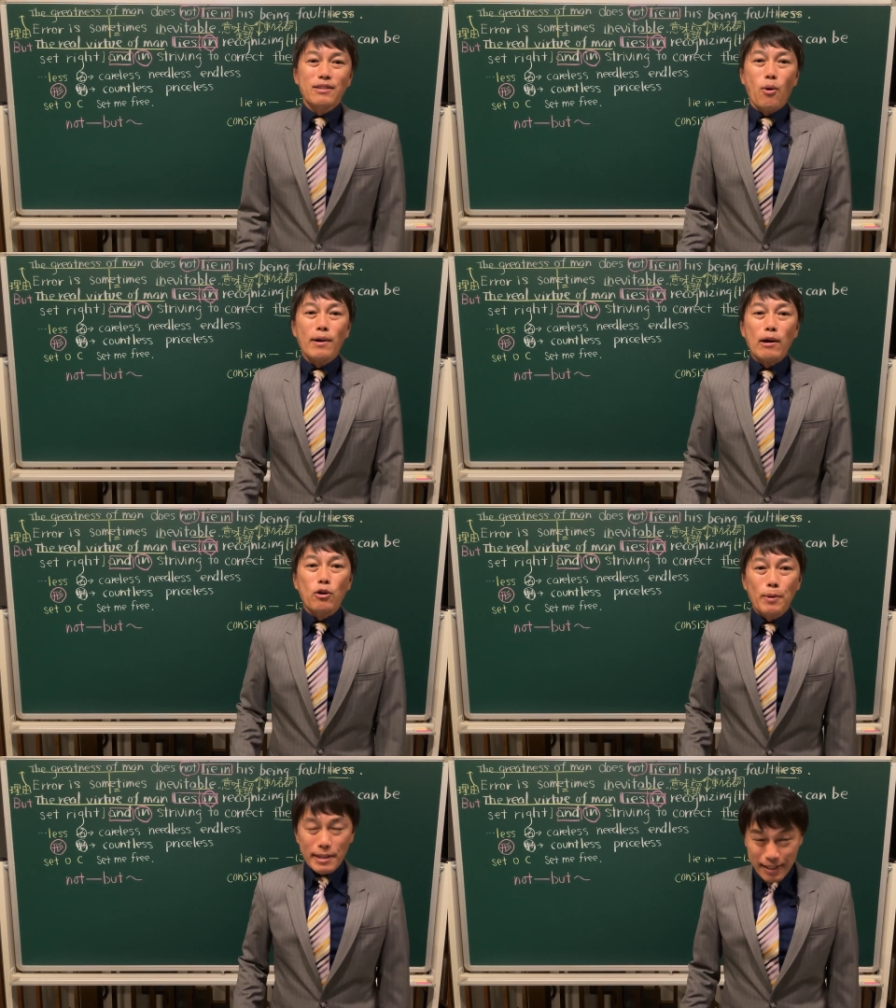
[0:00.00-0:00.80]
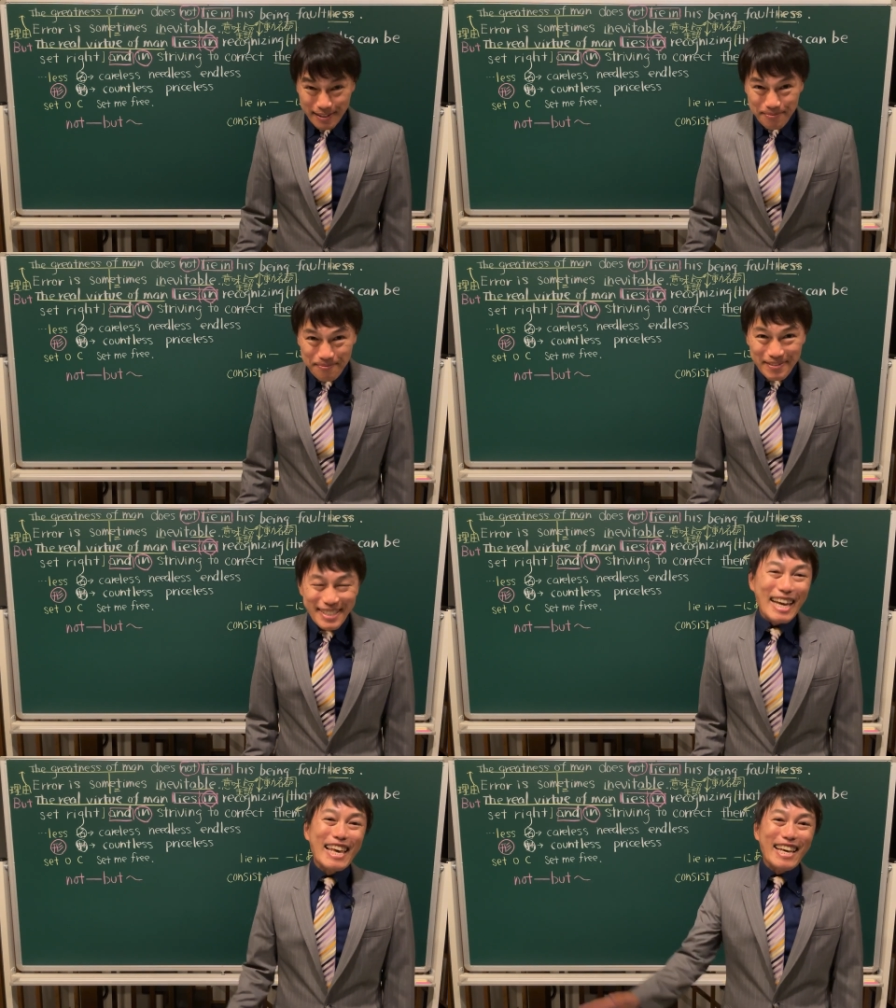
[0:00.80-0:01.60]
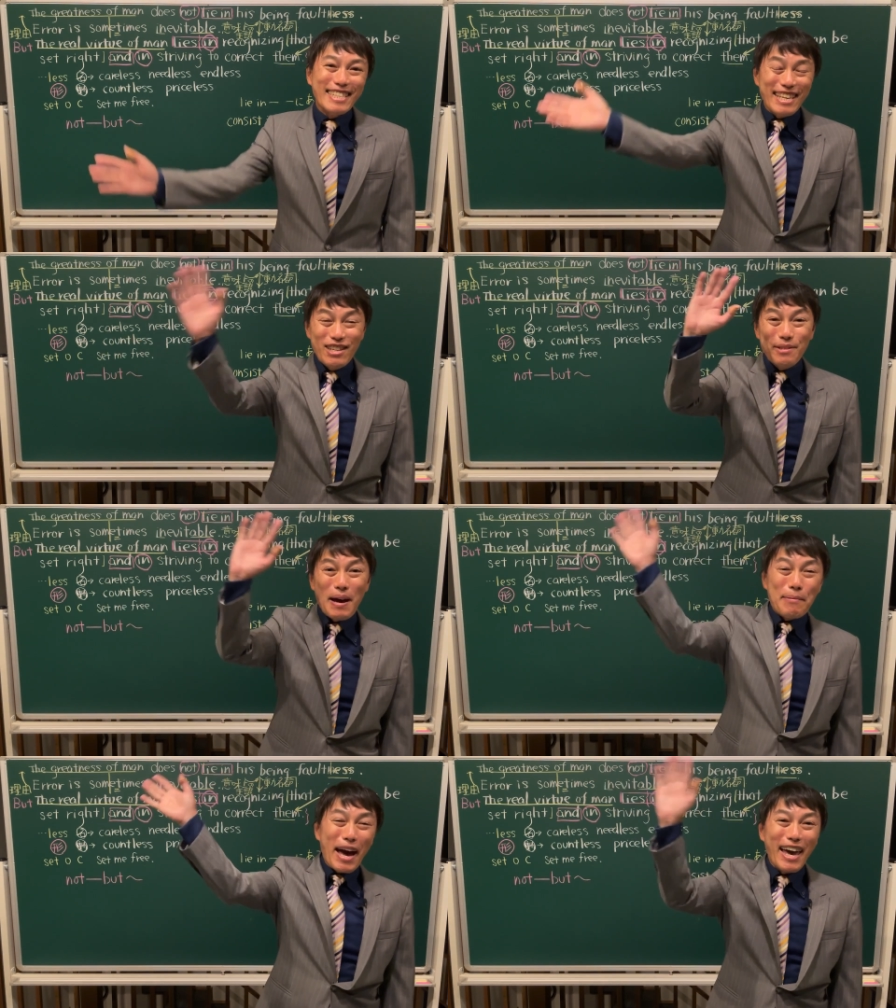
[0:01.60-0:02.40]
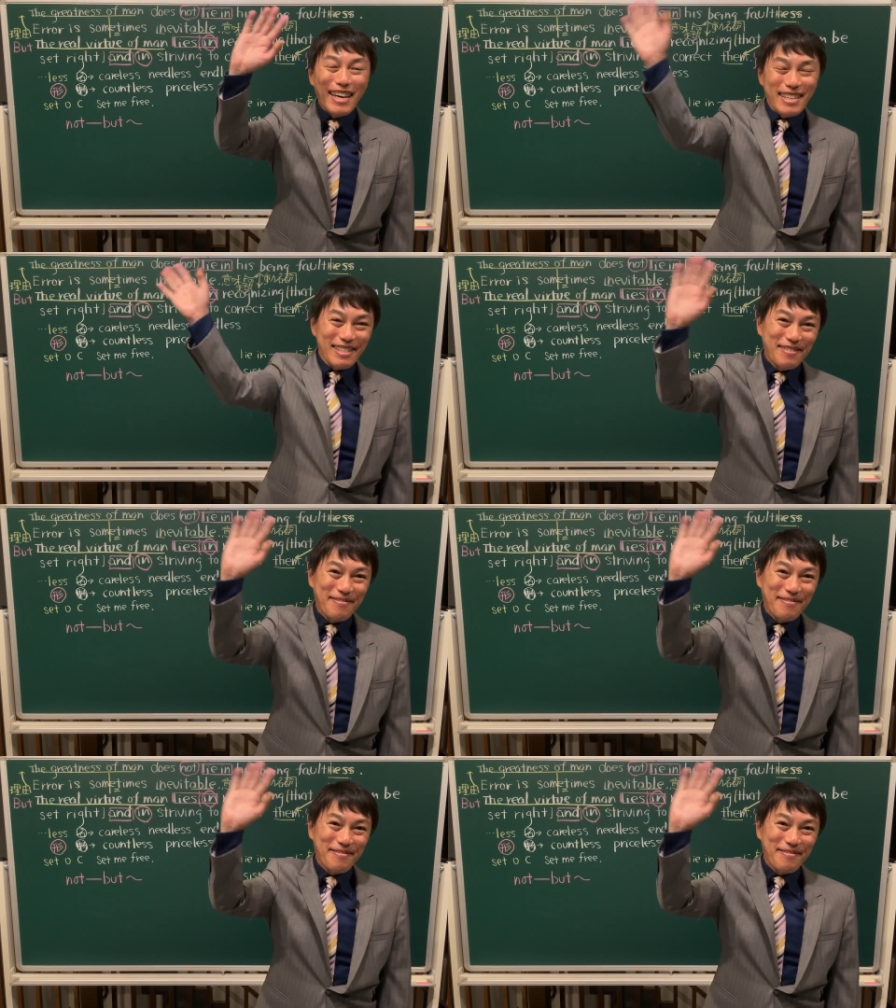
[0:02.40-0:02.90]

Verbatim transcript: 今回ここまでです。じゃあね、See you, bye bye.